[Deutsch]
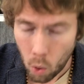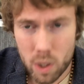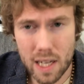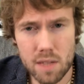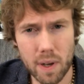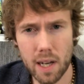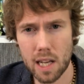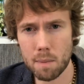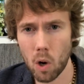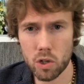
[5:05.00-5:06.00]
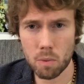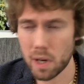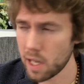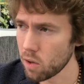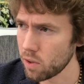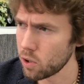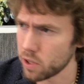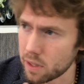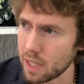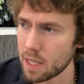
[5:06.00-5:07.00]
Und das war dann eben auch die Überlegung, wo
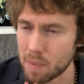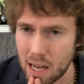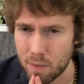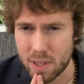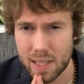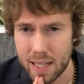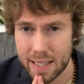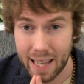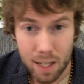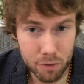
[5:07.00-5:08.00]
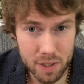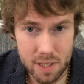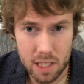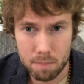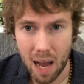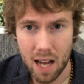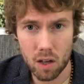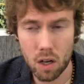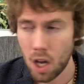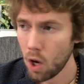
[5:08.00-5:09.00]
ich gesagt habe, ja, was kann ich langfristig
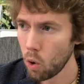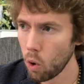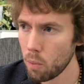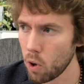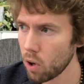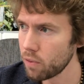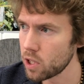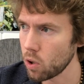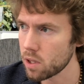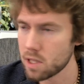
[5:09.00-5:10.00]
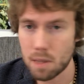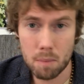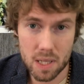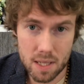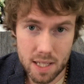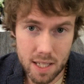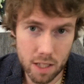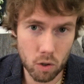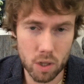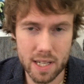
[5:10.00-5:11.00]
machen, um irgendwie trotzdem mit dir
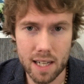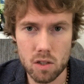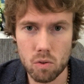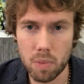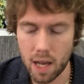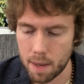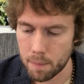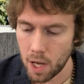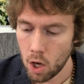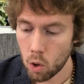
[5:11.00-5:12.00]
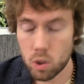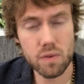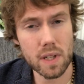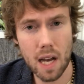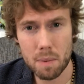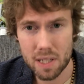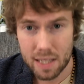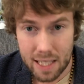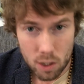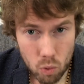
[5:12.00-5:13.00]
in Kontakt zu bleiben. Und deswegen habe ich
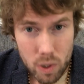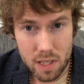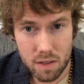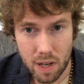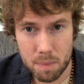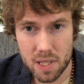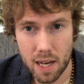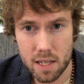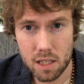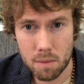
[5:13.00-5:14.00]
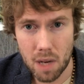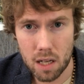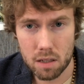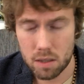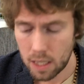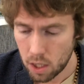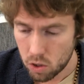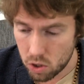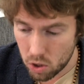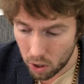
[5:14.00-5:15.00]
nicht nur diese Webseite gemacht,
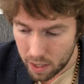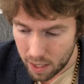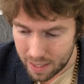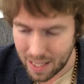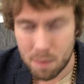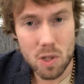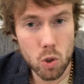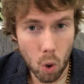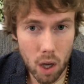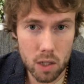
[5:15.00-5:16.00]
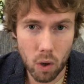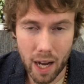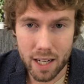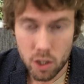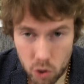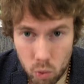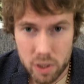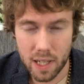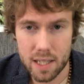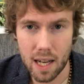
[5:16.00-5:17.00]
sondern ich habe dort auch einen
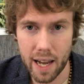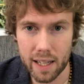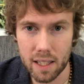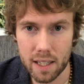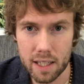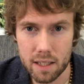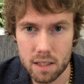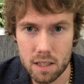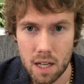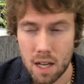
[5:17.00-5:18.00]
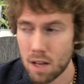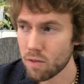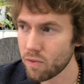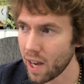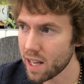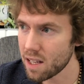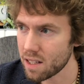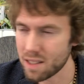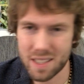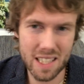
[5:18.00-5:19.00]
Newsletter eingerichtet,
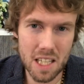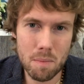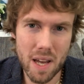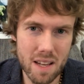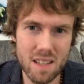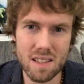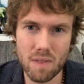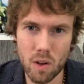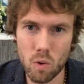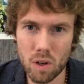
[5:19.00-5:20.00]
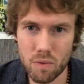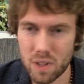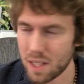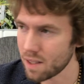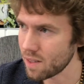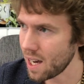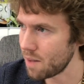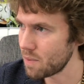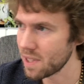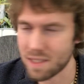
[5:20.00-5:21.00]
weil die E-Mail ist zwar irgendwie,
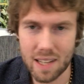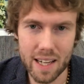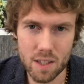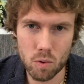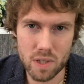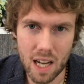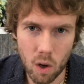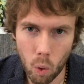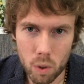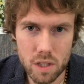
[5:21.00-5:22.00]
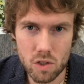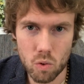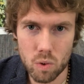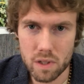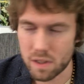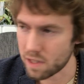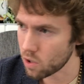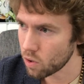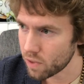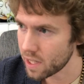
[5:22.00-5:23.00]
ja, ist es eigentlich total oldschool,
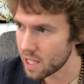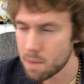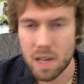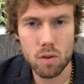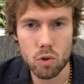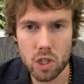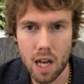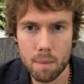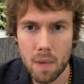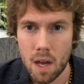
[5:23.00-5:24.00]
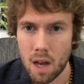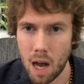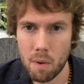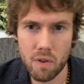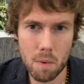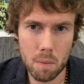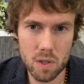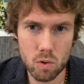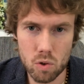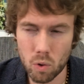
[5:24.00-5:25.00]
sich irgendwie eine E-Mail zu schreiben, aber wenn man
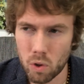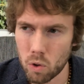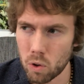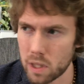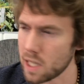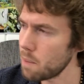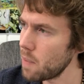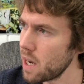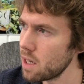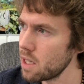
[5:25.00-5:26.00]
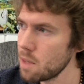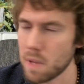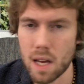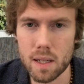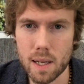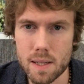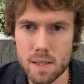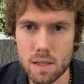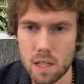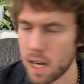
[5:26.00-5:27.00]
mal so zurückguckt, ich habe meine
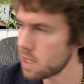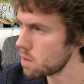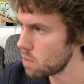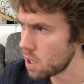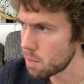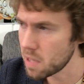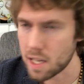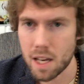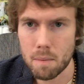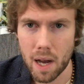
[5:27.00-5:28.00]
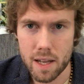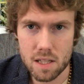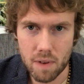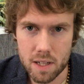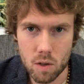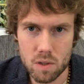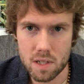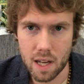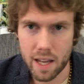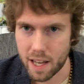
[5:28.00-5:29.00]
E-Mail-Adresse, die heißt äh,
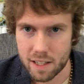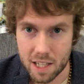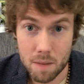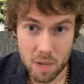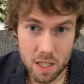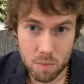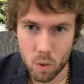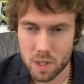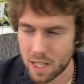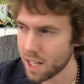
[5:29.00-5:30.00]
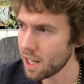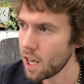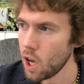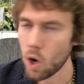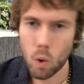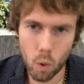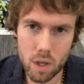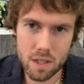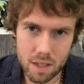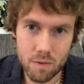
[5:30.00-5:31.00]
michaelmai2003.gmx.de
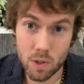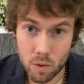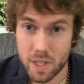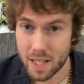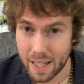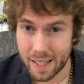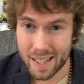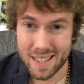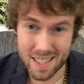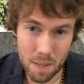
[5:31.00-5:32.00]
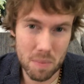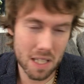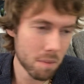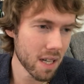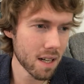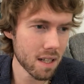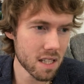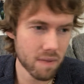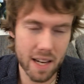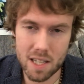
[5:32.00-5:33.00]
und äh, wie du dir denken kannst, ich habe die im Jahr
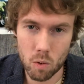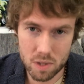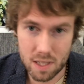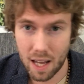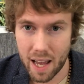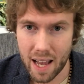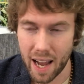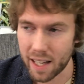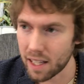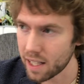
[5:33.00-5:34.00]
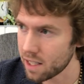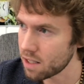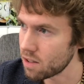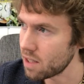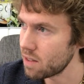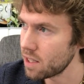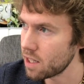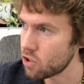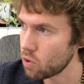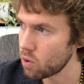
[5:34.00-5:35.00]
2003 eingerichtet und das sind
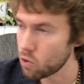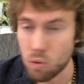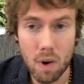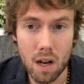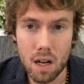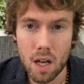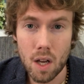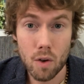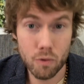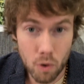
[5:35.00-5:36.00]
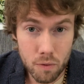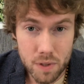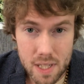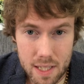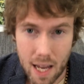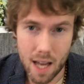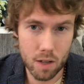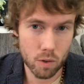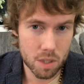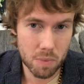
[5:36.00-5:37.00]
jetzt schon über 15
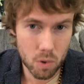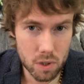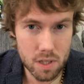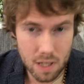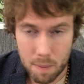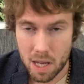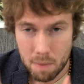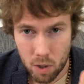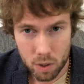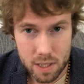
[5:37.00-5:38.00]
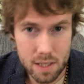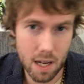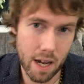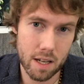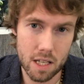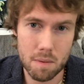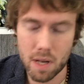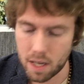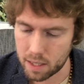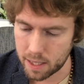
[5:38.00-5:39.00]
Jahre und ich benutze aber immer noch diese eine
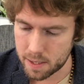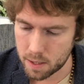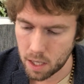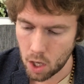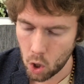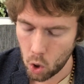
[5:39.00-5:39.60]
E-Mail-Adresse.